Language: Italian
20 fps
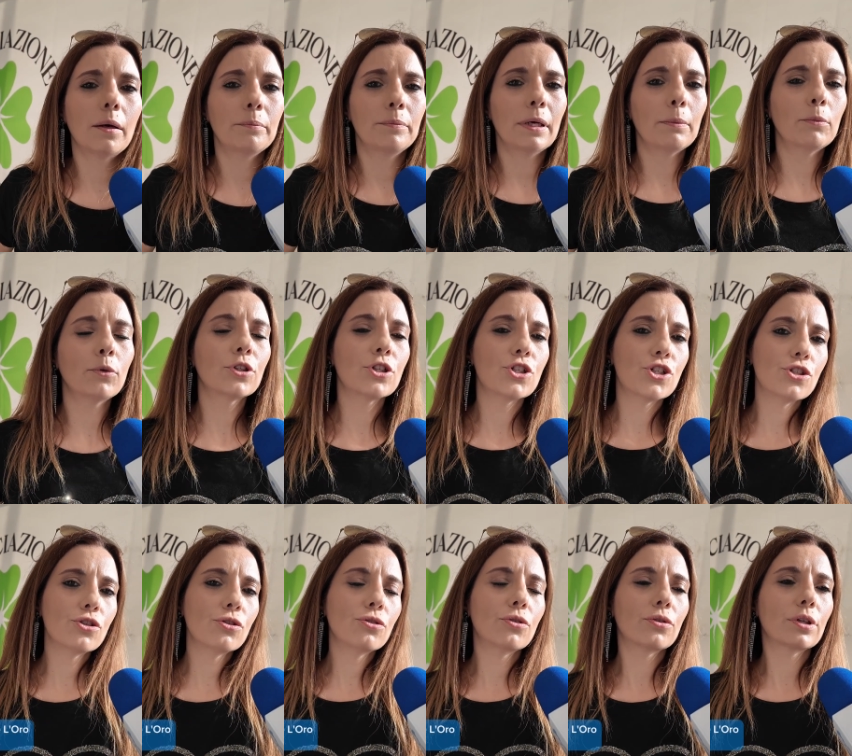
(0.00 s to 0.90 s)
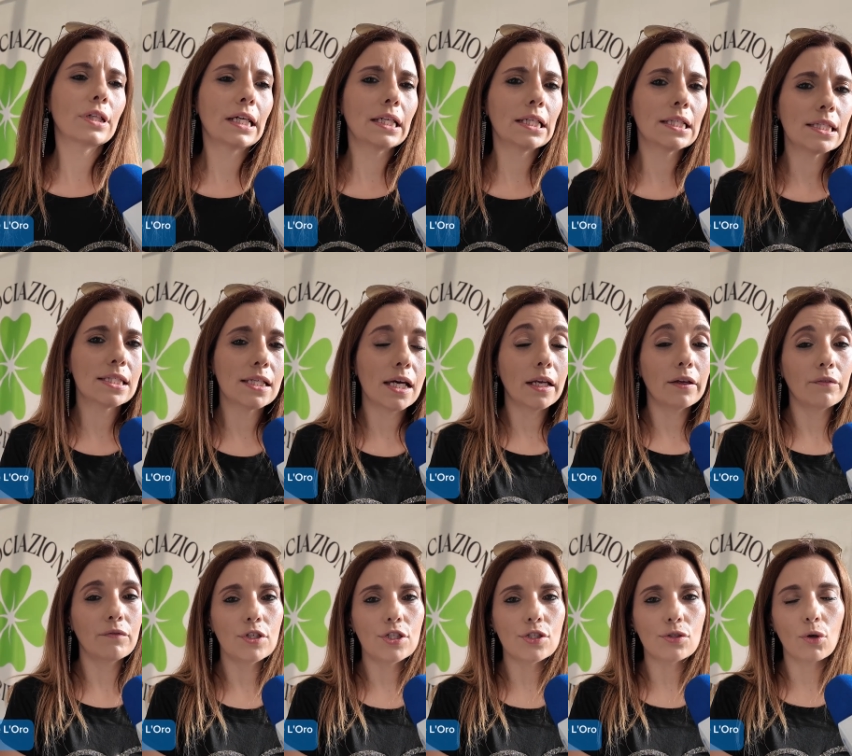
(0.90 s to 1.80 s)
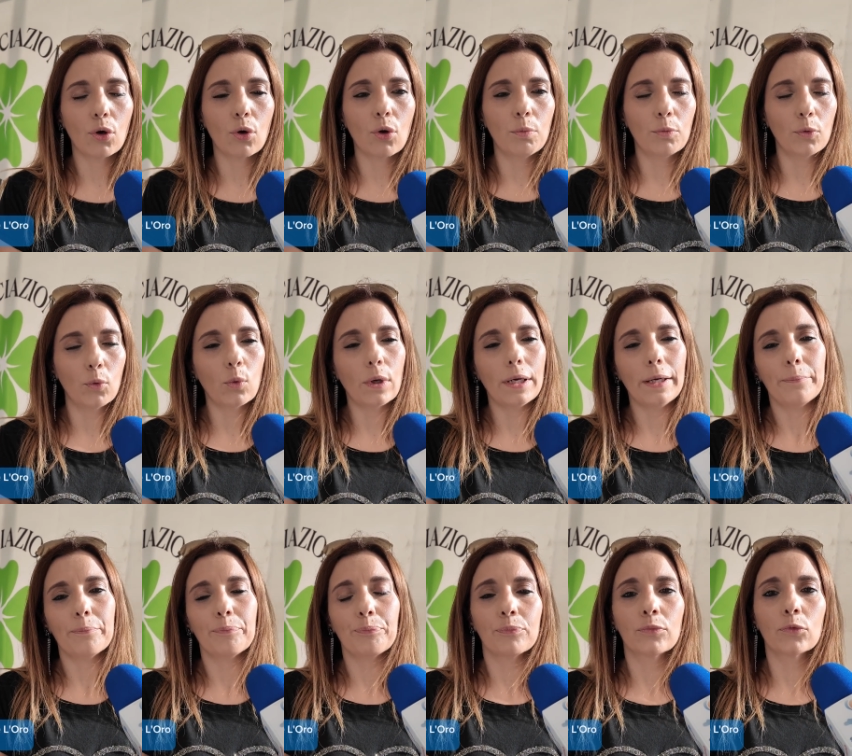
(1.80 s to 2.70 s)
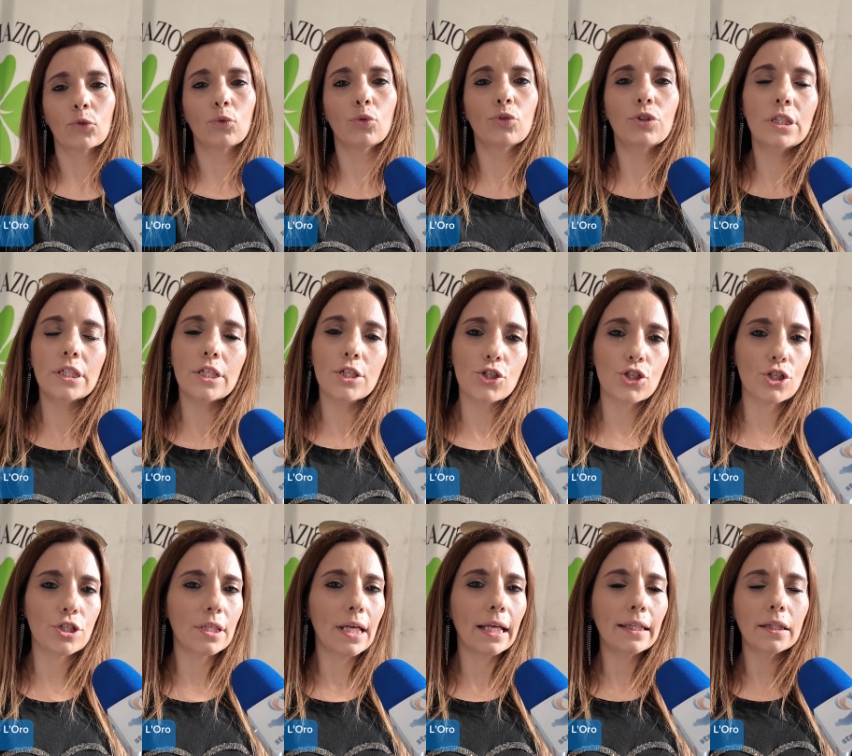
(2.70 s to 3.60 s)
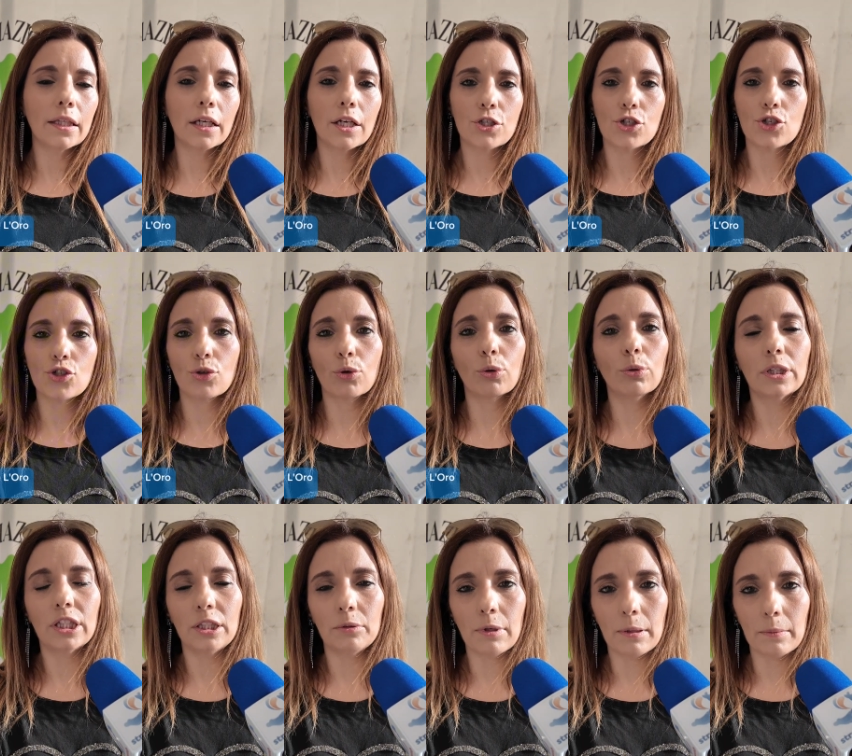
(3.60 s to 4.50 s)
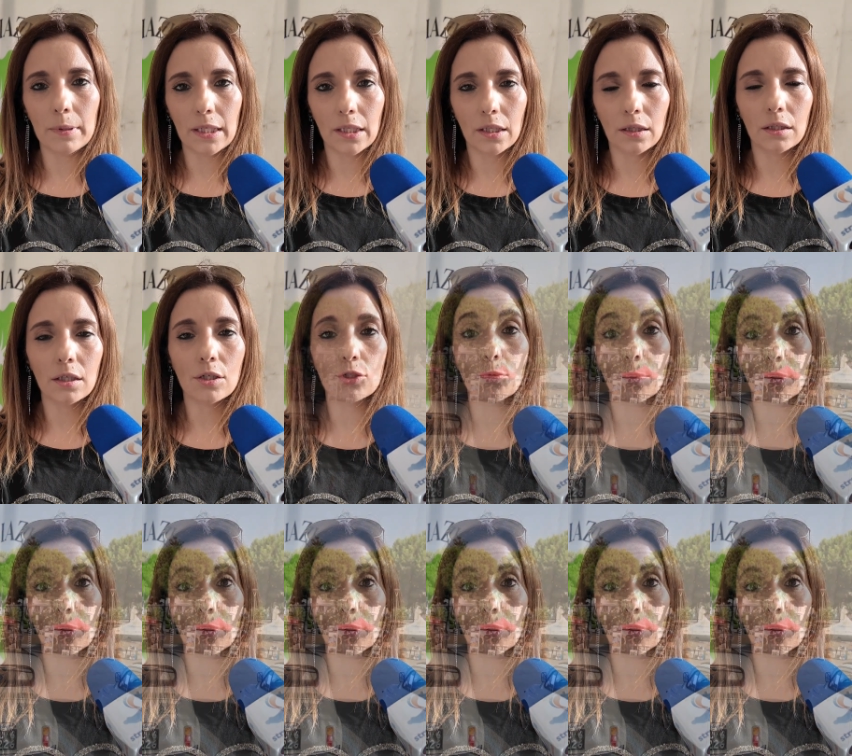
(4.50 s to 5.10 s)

abbiamo deciso di organizzare, visto comunque mh, tutti gli incidenti che ci sono ultimamente,